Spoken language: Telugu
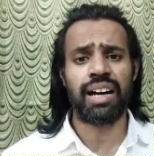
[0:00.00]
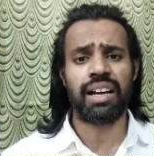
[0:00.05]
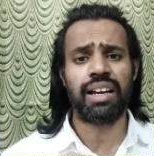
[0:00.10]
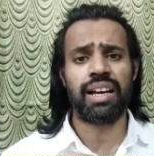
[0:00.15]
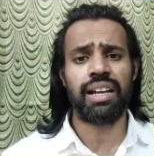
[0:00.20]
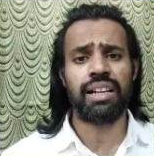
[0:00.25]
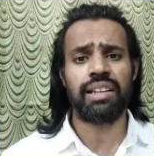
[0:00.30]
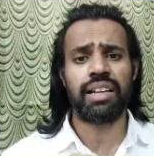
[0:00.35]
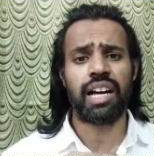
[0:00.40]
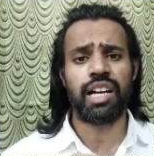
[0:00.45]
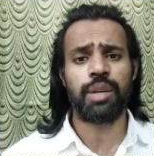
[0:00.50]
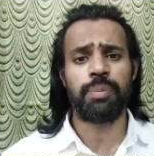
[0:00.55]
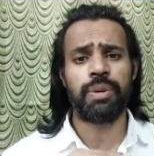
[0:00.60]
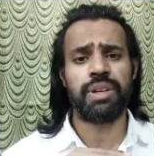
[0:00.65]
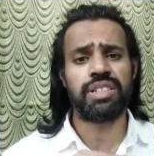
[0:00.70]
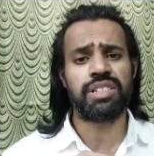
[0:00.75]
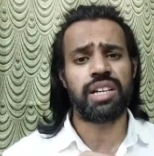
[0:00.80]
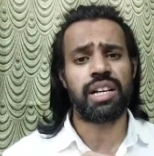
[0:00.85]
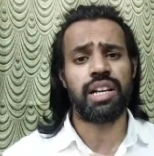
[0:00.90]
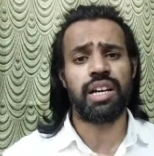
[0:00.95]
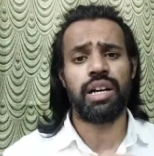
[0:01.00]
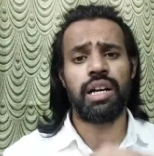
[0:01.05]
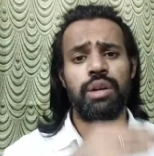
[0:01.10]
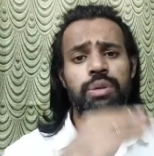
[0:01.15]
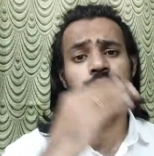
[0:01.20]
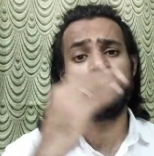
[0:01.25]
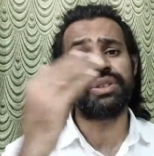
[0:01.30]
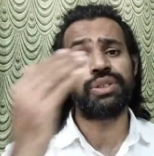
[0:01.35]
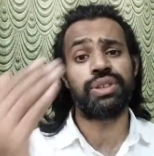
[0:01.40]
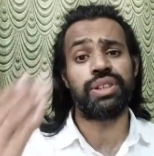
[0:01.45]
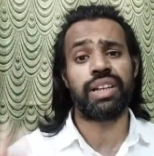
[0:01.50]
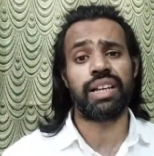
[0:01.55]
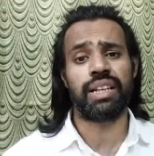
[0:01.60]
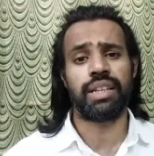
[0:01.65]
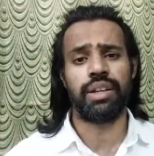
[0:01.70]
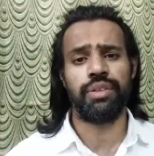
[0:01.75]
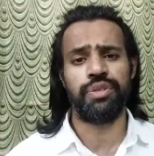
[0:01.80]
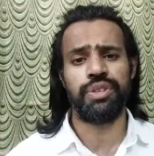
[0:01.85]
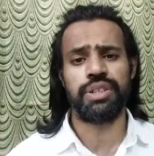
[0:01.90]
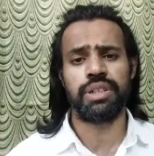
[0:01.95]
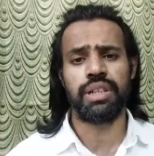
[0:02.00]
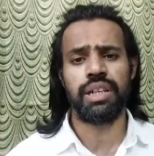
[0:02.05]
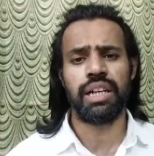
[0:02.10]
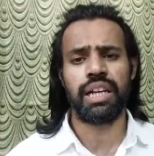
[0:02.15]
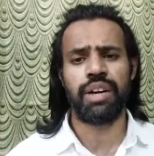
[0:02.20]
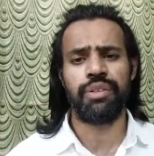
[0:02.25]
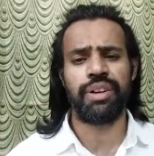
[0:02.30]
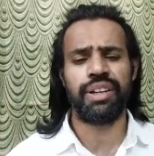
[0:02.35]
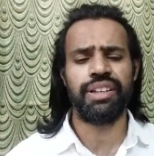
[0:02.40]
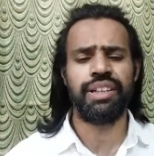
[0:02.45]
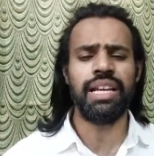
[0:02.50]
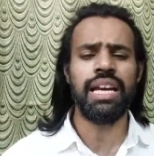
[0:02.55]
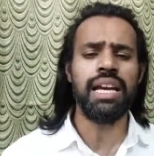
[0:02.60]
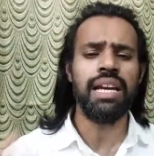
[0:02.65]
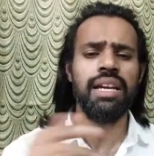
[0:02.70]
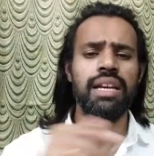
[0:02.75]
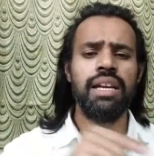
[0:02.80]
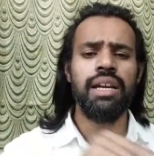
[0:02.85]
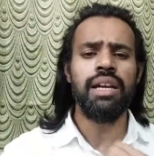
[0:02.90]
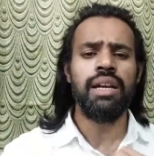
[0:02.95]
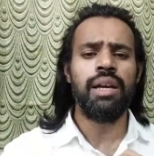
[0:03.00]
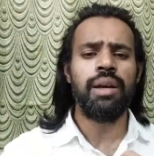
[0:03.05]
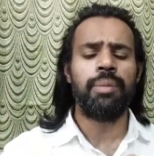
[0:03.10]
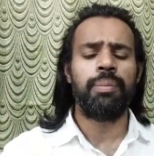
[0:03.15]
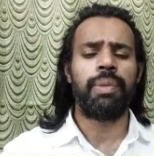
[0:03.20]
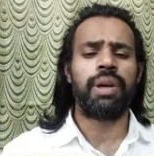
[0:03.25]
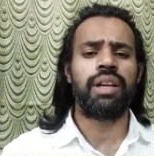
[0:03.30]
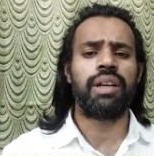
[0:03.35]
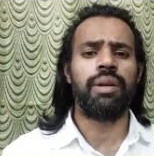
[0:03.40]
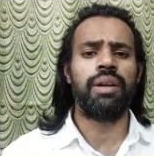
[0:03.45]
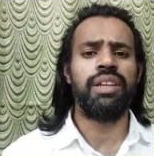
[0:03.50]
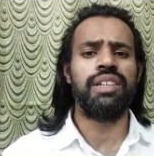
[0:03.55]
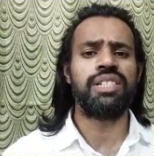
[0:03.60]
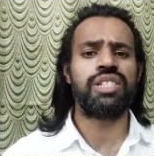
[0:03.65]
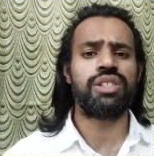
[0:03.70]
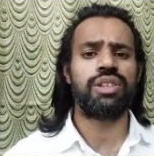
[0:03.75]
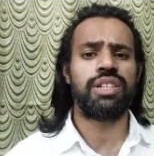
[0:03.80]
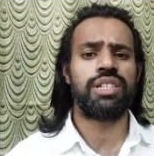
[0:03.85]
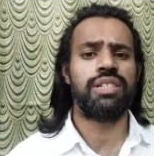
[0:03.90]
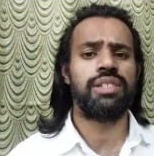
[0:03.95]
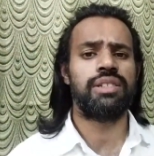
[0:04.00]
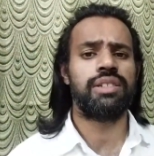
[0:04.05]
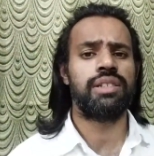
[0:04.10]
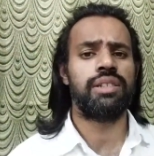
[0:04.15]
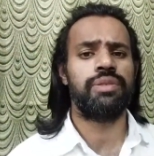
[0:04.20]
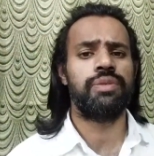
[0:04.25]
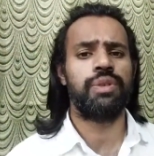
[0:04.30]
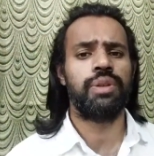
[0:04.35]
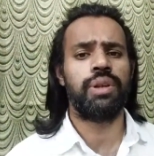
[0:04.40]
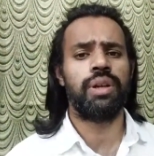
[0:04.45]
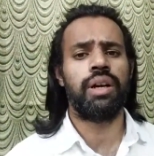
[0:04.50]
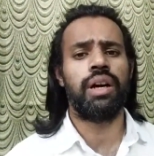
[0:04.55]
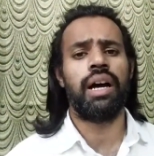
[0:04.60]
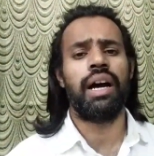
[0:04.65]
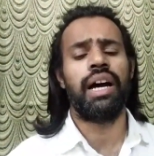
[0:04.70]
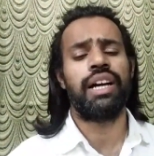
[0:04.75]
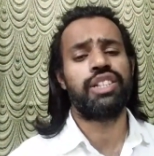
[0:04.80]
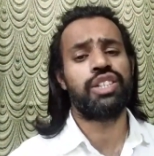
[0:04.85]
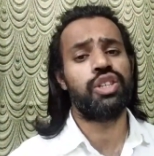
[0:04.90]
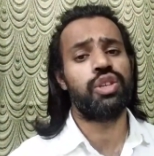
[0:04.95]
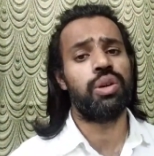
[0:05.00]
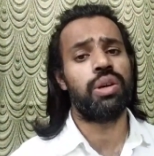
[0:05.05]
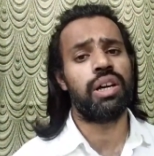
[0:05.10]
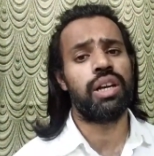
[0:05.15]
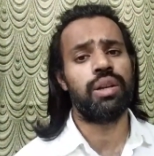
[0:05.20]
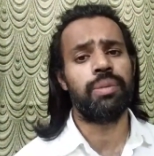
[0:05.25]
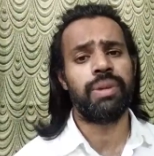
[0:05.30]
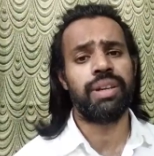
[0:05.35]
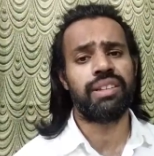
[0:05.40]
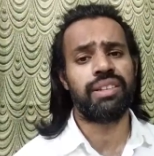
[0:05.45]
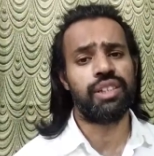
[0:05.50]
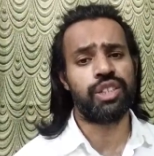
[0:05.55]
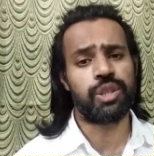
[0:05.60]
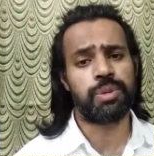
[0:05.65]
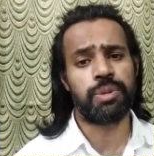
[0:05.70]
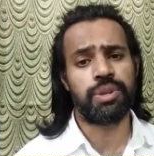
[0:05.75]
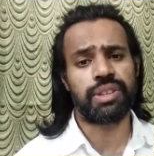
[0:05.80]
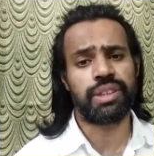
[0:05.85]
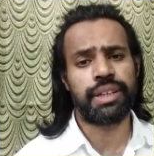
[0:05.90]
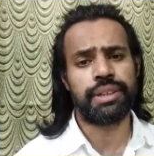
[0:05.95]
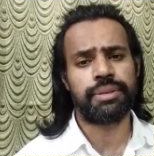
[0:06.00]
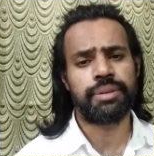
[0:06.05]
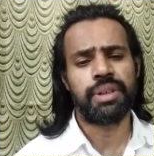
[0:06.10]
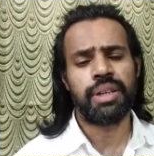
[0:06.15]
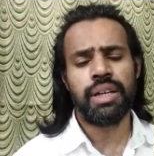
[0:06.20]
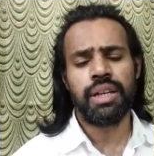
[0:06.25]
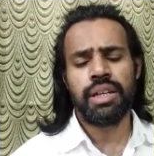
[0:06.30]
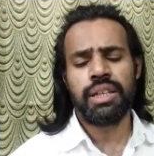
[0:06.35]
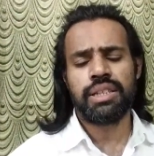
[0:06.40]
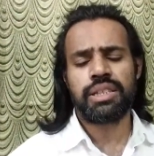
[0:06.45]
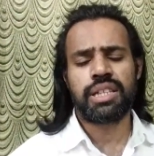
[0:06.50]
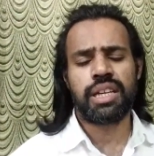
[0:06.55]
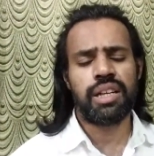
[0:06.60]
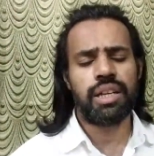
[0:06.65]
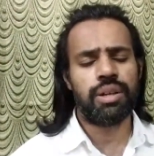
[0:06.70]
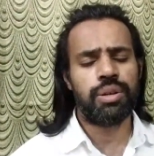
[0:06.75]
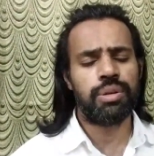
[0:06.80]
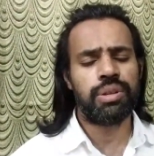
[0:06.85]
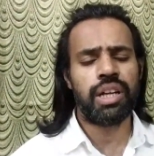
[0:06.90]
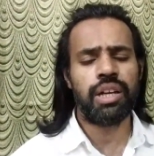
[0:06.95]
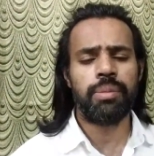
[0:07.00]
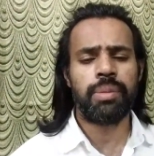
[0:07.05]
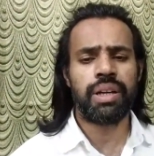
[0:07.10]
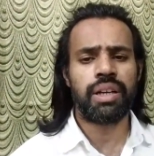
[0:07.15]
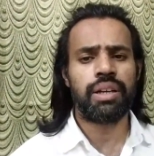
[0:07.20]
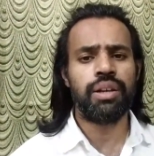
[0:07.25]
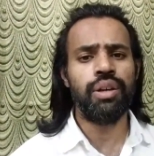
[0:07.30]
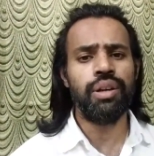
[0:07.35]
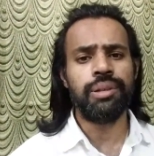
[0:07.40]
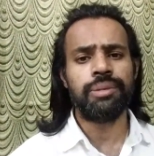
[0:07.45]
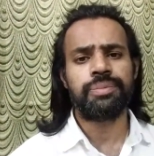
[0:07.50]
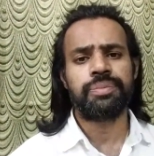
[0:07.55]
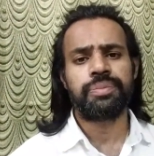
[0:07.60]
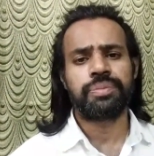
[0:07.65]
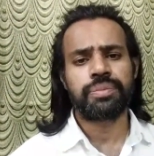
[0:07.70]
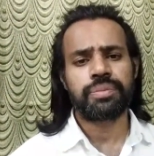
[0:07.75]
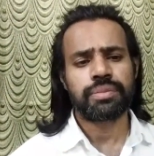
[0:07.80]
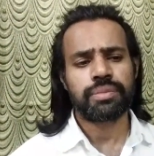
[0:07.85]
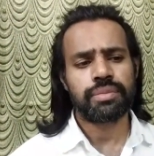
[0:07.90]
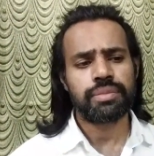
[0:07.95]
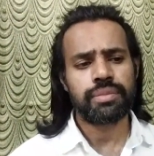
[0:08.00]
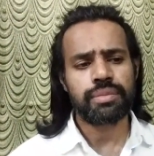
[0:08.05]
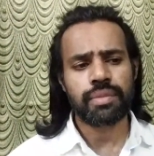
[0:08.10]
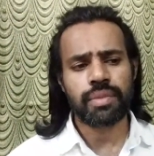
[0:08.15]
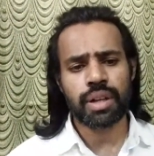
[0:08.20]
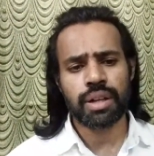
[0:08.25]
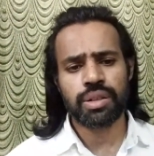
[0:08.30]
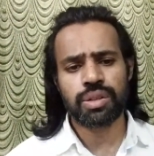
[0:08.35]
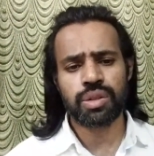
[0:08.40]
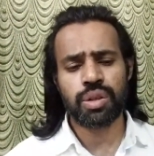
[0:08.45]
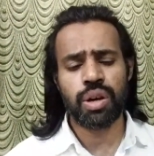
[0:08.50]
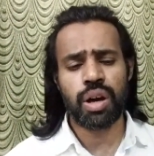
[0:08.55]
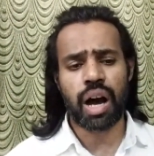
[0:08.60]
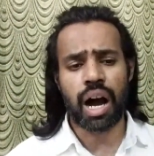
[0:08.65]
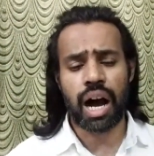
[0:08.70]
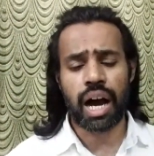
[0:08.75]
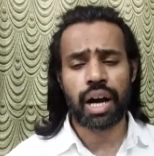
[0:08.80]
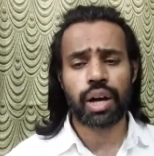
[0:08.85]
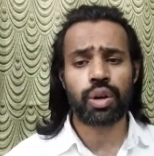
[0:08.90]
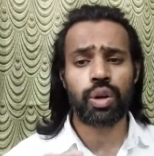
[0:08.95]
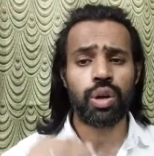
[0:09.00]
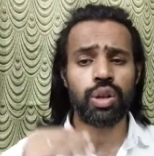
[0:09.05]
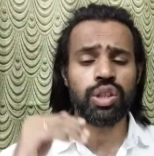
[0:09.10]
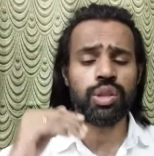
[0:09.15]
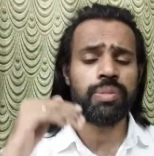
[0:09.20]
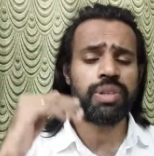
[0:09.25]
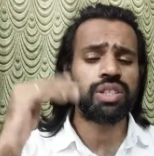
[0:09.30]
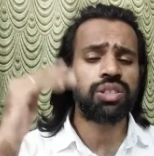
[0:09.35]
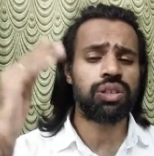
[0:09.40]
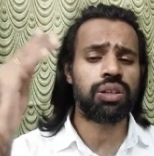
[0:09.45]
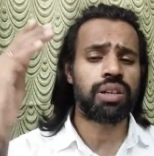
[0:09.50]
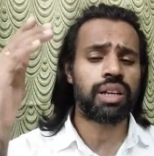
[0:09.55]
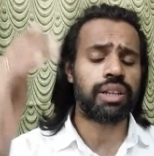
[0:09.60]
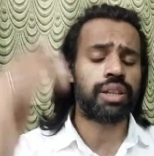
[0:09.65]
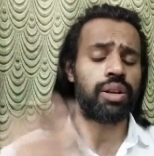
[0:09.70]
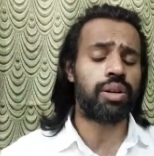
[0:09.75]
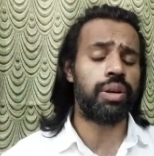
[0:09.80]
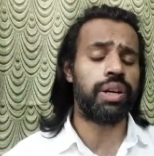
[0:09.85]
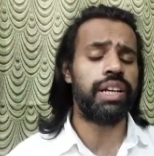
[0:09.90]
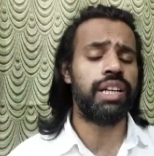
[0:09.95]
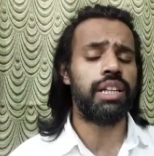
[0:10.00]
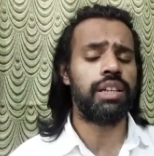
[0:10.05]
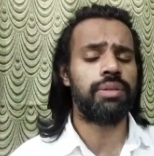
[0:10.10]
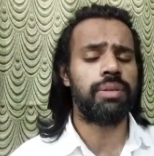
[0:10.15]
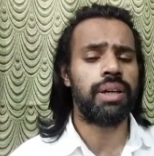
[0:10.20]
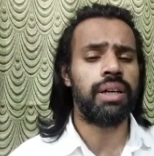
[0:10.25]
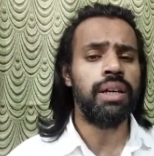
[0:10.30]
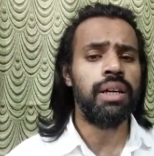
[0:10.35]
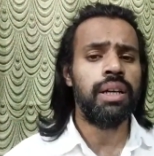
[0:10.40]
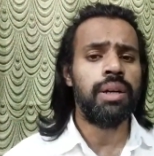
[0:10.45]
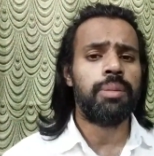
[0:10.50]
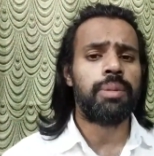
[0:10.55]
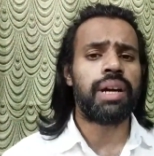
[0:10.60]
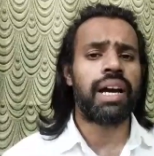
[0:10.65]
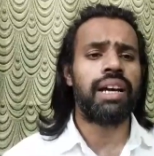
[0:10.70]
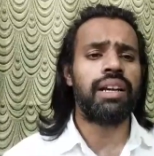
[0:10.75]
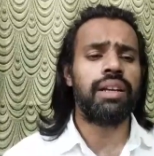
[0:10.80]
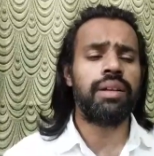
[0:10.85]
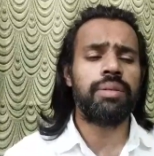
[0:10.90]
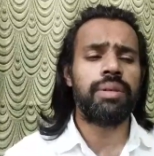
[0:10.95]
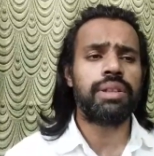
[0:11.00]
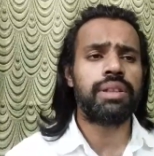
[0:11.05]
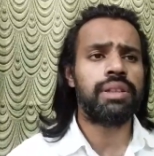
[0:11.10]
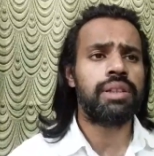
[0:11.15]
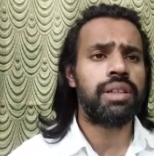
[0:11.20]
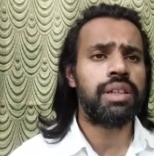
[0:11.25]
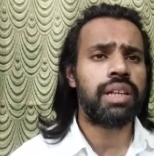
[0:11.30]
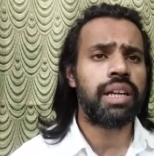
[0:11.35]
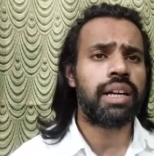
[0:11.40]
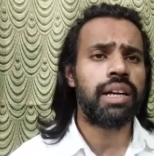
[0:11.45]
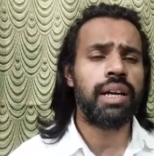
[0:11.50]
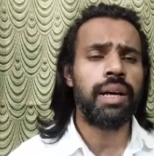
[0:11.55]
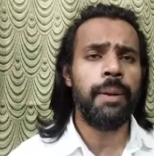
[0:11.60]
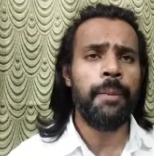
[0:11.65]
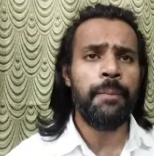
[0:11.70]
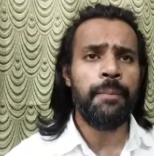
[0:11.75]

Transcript: ఆంగాలు దాటిపై చాలా ఉంటుంది కదా ఫిజికల్ అవన్నీ మనకి ఇన్స్ట్రక్షన్స్ ఆఫ్ ఆర్ట్ యోగాలు మనకు తెలిసిపోతాయి చాలా ఉన్నాయి మనకి సో ఆ రోజు మిచ్చోరు అది రోహిణీవ ఆయన ఏమంటారు అంటే ఇక్కడ